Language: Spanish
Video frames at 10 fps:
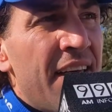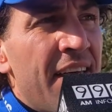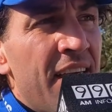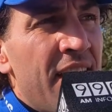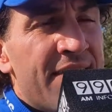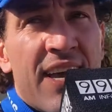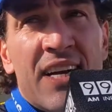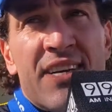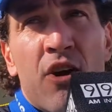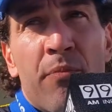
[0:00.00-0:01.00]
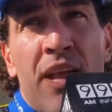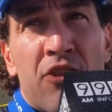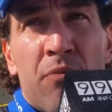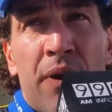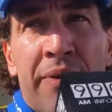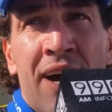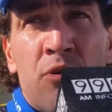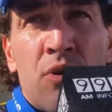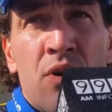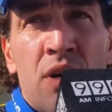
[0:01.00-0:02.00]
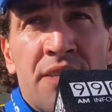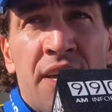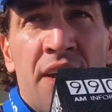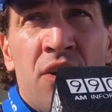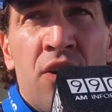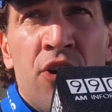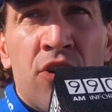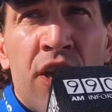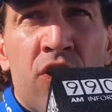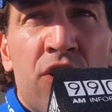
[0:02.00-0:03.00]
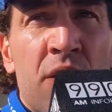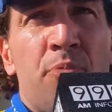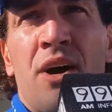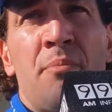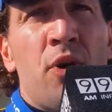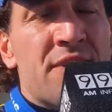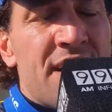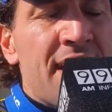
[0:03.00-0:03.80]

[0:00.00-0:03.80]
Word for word: y, se engancha con la trompa de mi auto, así que no, no tengo tiempo a poder